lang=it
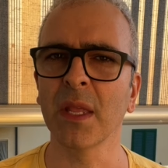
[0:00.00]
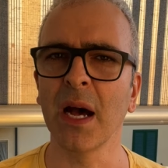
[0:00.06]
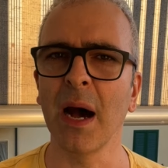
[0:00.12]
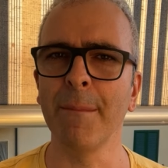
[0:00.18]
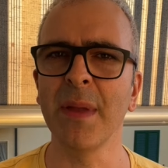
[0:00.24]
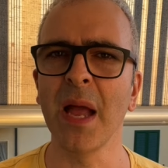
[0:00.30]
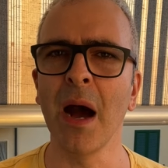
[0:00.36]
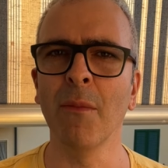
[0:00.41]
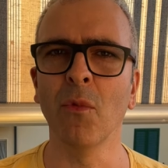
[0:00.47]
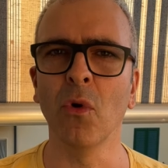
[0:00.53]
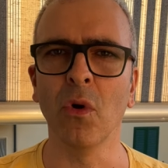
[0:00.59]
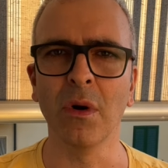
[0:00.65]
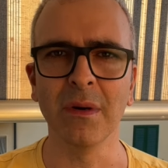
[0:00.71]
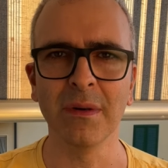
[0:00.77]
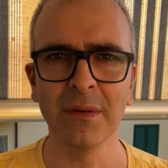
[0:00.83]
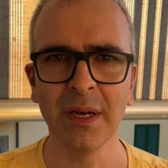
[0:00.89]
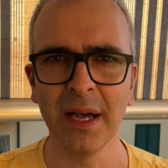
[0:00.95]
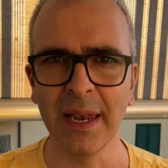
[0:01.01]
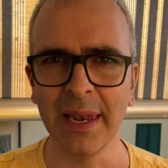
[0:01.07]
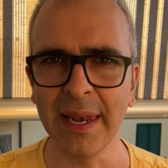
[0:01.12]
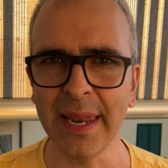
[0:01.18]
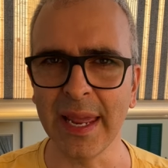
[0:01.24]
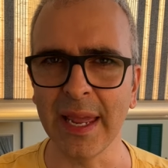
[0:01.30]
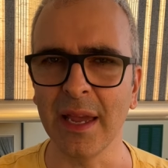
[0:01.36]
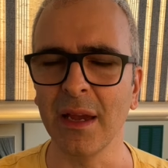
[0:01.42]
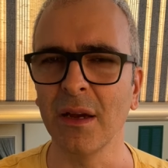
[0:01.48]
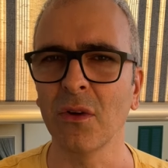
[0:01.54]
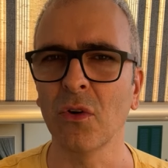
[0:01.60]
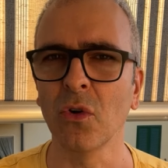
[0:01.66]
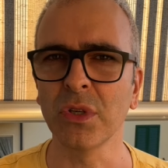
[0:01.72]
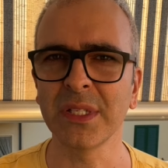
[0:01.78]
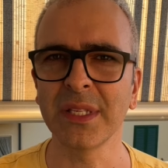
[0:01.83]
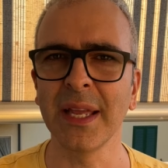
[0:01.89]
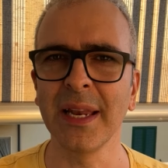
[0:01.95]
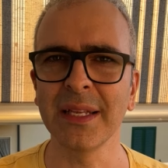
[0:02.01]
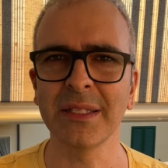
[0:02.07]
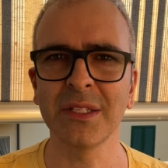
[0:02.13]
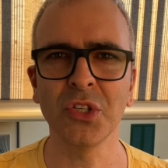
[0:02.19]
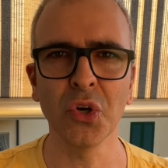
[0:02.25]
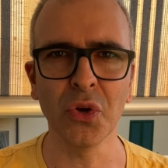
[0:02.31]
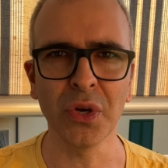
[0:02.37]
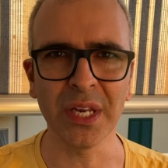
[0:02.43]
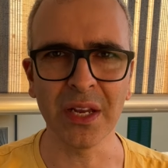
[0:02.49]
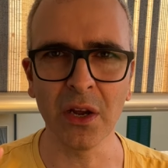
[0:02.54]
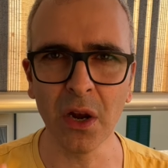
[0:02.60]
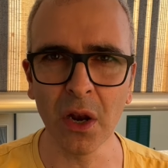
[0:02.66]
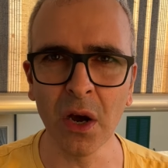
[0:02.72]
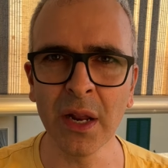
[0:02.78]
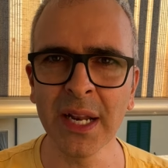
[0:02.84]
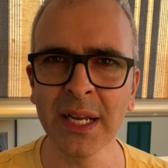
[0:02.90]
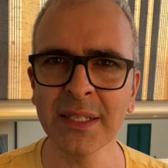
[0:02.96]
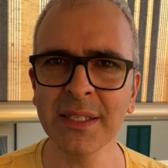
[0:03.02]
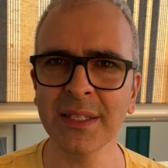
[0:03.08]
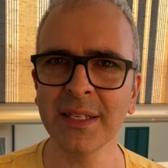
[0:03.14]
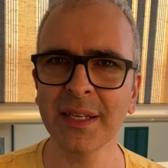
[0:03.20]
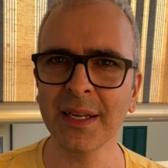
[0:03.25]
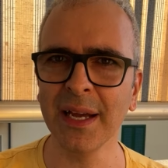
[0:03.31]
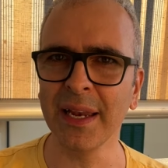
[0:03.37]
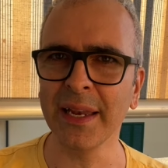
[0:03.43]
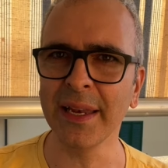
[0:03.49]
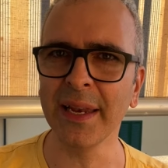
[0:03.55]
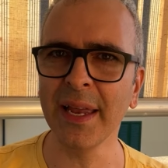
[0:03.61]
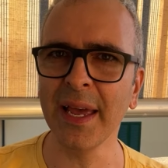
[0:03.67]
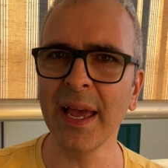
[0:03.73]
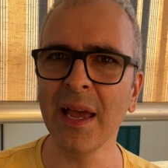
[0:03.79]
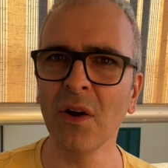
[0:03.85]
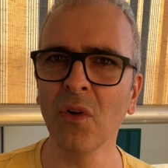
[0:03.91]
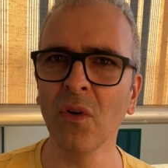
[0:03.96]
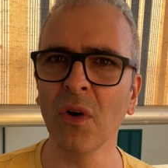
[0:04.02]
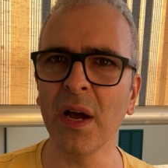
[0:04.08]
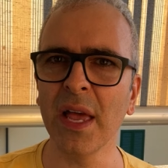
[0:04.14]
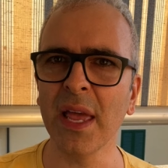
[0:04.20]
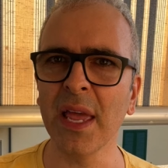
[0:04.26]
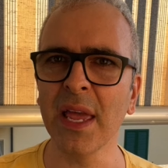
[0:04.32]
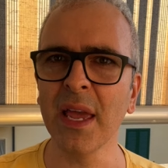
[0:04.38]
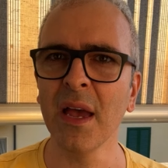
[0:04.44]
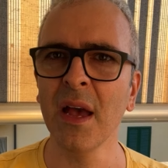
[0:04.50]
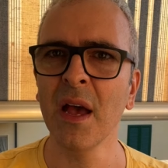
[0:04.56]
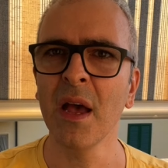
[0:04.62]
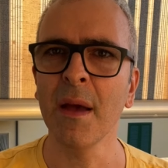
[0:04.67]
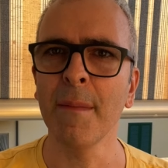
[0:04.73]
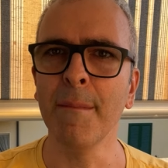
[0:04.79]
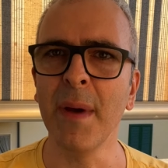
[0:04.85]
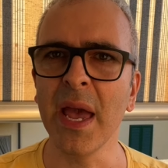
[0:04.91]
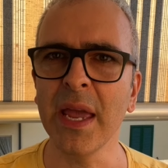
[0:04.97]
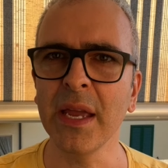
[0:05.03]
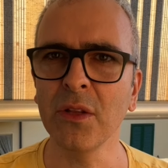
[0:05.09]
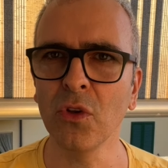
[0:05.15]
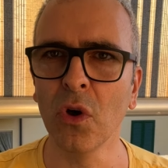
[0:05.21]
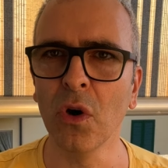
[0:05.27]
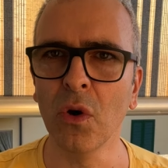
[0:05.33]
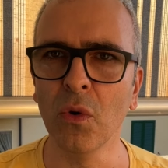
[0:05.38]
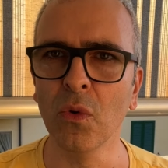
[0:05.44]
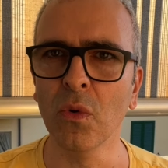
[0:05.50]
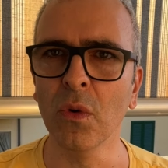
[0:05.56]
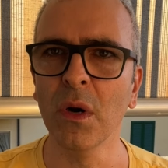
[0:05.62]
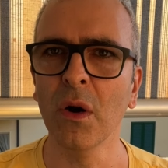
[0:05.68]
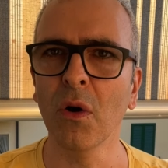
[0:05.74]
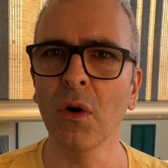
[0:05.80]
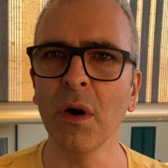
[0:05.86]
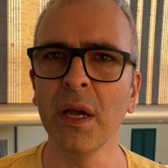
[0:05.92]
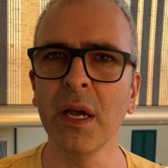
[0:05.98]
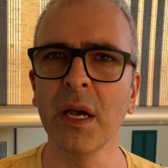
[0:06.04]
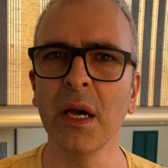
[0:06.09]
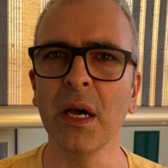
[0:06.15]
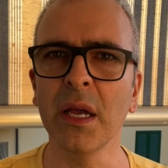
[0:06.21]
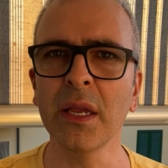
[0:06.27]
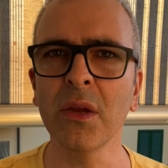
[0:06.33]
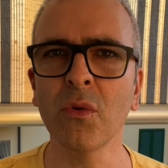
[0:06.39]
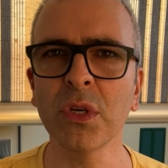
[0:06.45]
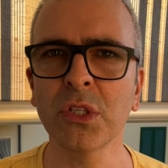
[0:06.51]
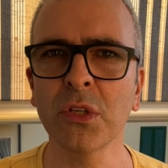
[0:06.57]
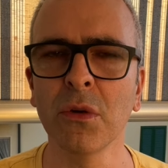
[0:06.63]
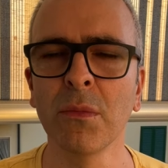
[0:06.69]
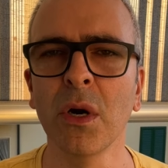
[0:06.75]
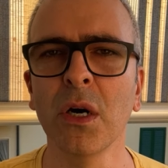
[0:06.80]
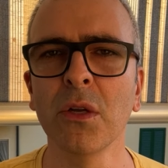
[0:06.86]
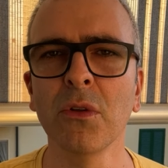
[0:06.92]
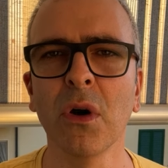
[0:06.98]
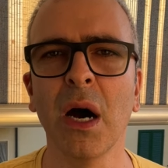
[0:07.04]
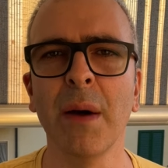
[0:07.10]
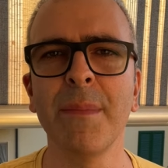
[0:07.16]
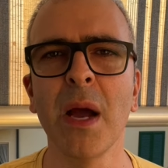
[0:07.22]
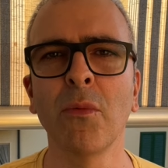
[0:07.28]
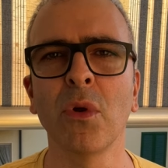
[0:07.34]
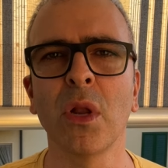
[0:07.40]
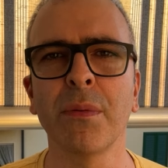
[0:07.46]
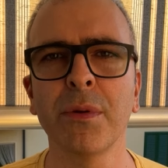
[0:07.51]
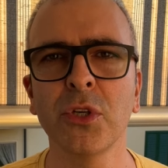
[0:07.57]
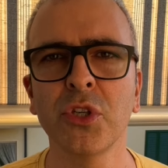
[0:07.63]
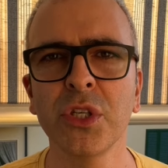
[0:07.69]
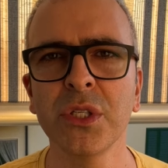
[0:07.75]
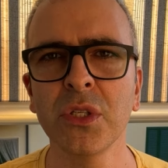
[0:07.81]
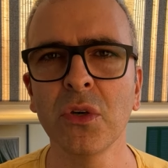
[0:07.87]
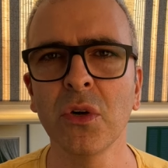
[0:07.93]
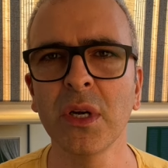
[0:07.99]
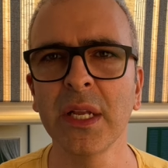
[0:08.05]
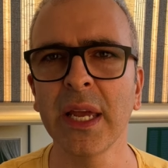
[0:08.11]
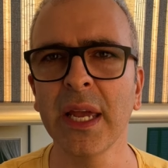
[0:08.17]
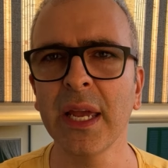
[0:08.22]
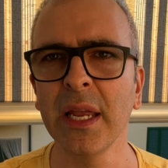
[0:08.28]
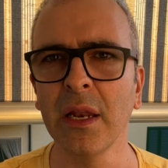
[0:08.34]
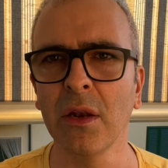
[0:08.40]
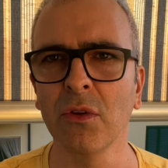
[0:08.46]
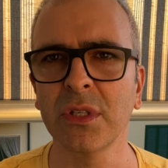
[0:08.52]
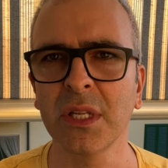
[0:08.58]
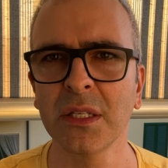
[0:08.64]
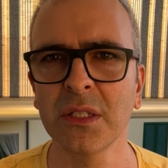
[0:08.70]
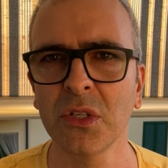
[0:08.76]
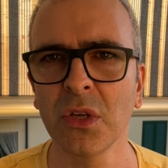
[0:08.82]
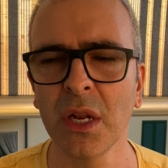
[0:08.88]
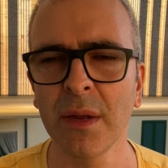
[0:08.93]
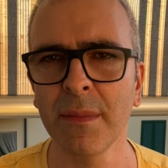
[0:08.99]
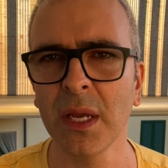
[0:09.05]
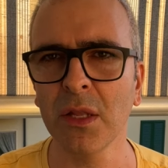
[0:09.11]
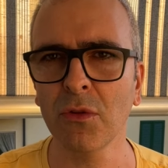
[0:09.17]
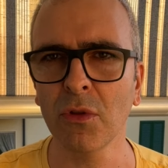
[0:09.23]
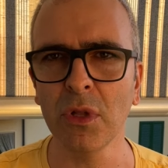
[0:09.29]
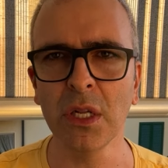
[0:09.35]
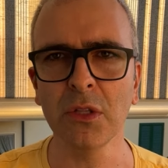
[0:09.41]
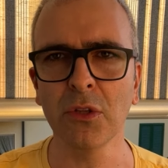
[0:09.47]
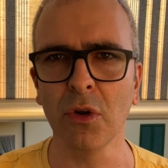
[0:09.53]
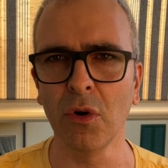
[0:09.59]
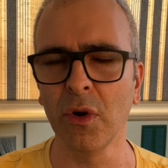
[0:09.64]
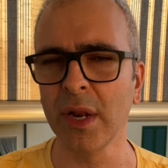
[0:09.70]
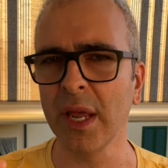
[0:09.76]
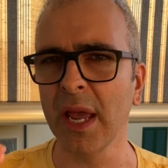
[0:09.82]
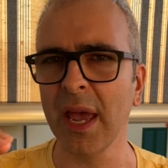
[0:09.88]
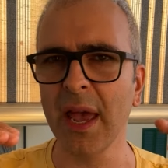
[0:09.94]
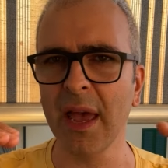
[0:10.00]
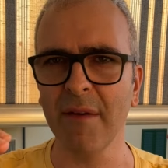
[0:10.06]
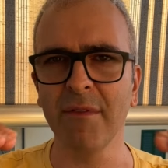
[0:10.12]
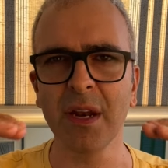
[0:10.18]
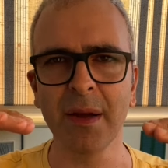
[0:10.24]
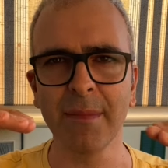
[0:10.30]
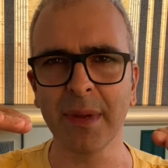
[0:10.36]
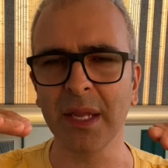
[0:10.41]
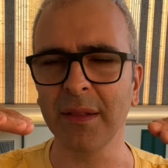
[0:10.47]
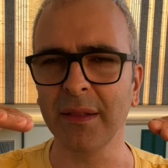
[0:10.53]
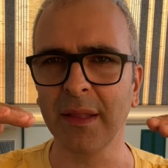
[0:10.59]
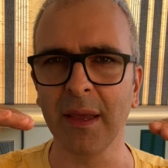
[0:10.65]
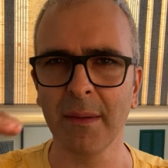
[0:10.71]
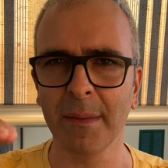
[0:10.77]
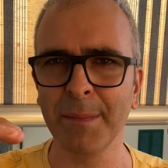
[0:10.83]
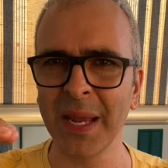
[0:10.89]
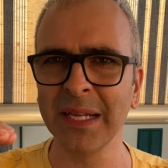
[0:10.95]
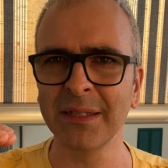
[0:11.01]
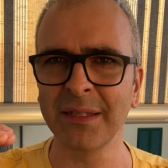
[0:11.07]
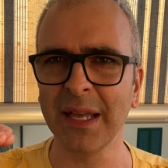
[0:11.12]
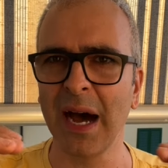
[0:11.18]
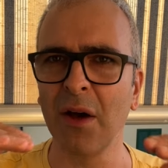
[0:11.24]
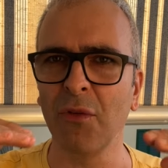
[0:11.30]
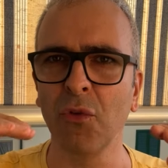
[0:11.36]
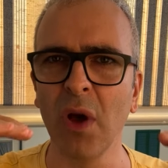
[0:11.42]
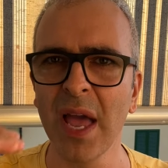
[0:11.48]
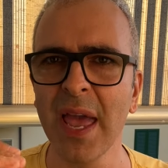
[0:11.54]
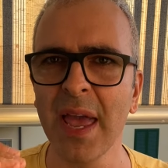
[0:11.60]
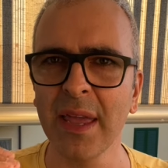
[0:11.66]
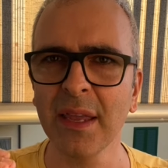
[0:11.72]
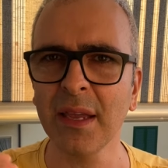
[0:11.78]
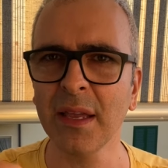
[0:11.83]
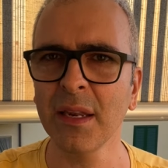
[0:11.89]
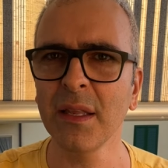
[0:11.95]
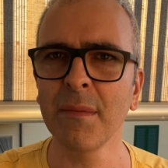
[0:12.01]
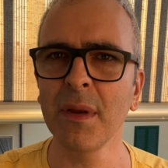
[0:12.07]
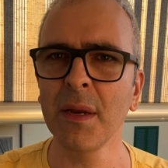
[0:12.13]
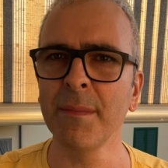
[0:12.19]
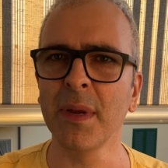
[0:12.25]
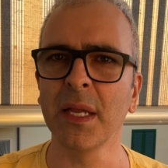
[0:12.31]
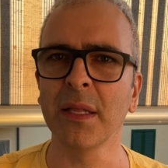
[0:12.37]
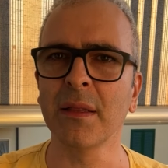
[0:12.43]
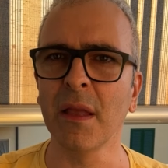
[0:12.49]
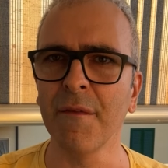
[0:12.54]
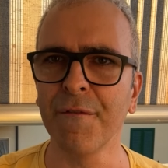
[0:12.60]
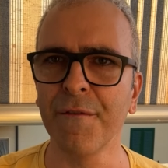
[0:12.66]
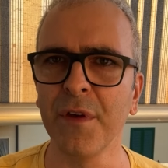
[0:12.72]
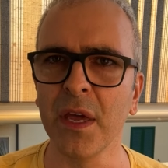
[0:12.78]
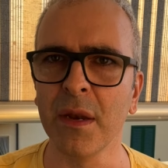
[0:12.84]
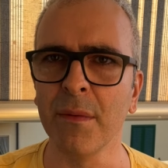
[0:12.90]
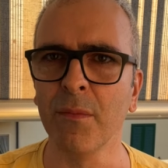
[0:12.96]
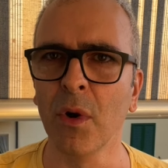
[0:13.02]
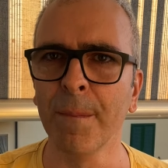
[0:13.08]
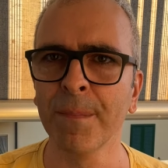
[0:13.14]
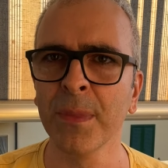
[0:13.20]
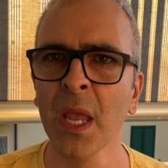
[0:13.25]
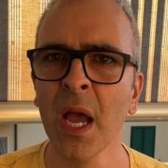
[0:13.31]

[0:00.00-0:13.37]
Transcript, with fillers: Abbiamo le costellazioni GLONASS, Galileo e Beidou. Eh, in questo modo abbiamo una precisione e lo stazionamento del drone è veramente piantato, è incredibilmente fermo.